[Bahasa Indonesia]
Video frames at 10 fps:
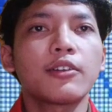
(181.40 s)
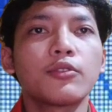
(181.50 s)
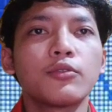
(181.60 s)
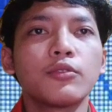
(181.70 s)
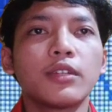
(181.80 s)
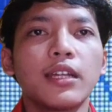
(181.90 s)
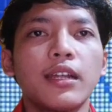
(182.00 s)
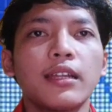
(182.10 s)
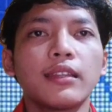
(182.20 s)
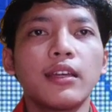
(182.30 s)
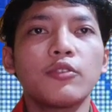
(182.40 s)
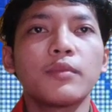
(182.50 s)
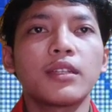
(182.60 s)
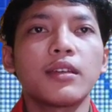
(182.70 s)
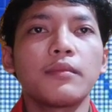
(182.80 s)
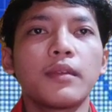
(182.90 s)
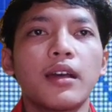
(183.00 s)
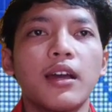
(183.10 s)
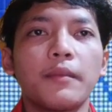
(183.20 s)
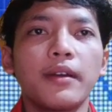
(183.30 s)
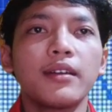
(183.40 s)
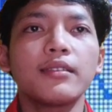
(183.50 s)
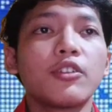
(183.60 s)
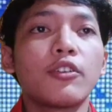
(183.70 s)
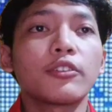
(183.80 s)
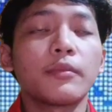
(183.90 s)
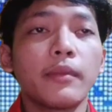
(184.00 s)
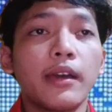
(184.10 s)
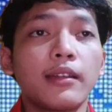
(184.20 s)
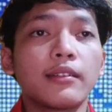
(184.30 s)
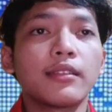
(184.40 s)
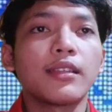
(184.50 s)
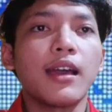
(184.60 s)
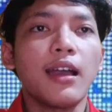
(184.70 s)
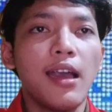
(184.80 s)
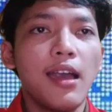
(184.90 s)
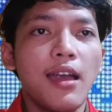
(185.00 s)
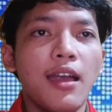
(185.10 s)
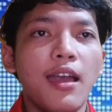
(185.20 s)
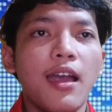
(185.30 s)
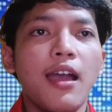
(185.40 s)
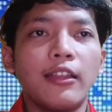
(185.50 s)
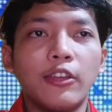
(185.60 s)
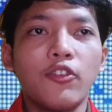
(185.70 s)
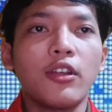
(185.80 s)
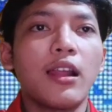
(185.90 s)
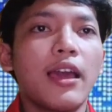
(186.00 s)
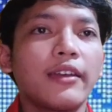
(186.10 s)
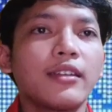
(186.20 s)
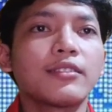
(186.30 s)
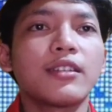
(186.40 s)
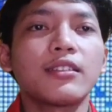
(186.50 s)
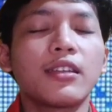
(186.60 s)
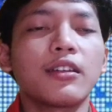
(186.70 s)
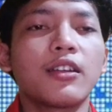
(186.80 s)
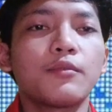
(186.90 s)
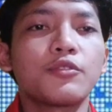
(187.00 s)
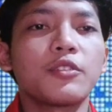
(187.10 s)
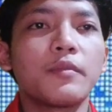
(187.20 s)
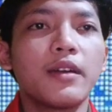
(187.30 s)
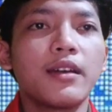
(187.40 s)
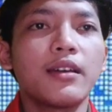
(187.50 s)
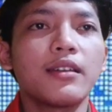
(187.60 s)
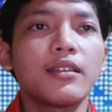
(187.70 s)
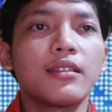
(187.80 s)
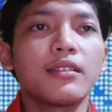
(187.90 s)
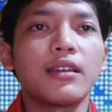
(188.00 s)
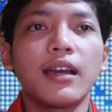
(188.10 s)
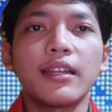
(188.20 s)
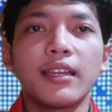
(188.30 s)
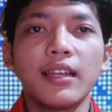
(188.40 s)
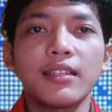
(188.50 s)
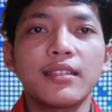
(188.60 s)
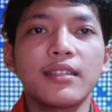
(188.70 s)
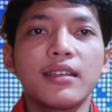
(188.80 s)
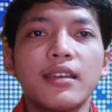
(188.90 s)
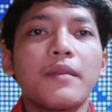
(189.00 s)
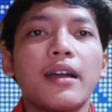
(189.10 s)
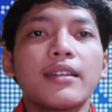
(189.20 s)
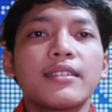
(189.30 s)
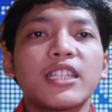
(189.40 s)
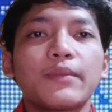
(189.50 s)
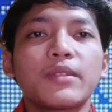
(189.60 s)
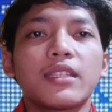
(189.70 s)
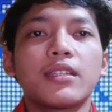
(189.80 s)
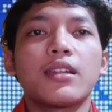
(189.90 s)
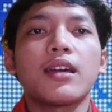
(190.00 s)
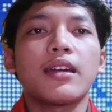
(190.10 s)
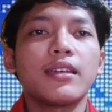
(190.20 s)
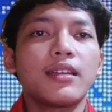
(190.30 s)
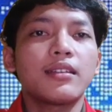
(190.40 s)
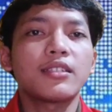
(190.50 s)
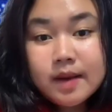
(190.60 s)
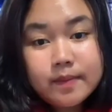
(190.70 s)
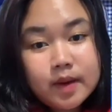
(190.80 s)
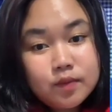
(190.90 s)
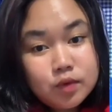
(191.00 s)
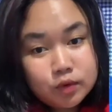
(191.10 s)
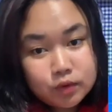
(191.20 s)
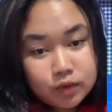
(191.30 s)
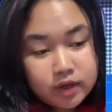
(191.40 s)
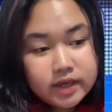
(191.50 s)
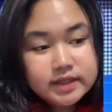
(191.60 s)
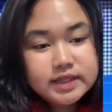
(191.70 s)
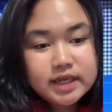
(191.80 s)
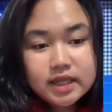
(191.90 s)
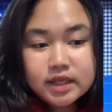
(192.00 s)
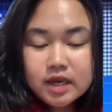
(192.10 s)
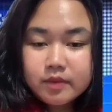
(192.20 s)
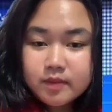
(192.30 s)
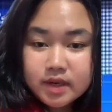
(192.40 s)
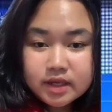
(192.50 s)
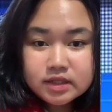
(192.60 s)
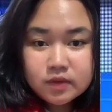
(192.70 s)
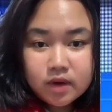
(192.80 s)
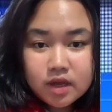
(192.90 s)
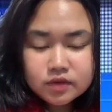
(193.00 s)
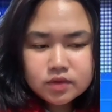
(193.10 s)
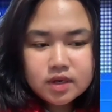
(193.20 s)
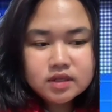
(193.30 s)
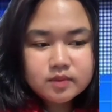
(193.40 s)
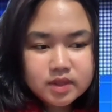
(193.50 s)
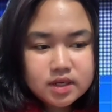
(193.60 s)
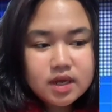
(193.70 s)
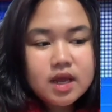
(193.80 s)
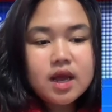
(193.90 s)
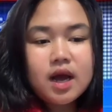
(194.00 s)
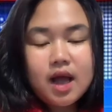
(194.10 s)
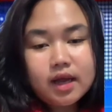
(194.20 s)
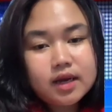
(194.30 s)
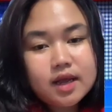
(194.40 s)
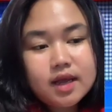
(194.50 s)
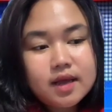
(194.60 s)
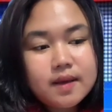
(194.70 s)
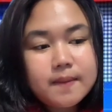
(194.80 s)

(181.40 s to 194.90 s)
kerukunan antar umat beragama, menolong teman, tetangga, atau orang lain yang sedang terkena musibah dengan ikhlas, membangkan sikap cinta tanah air. Dampak buruk jika tidak memiliki jiwa nasionalisme karena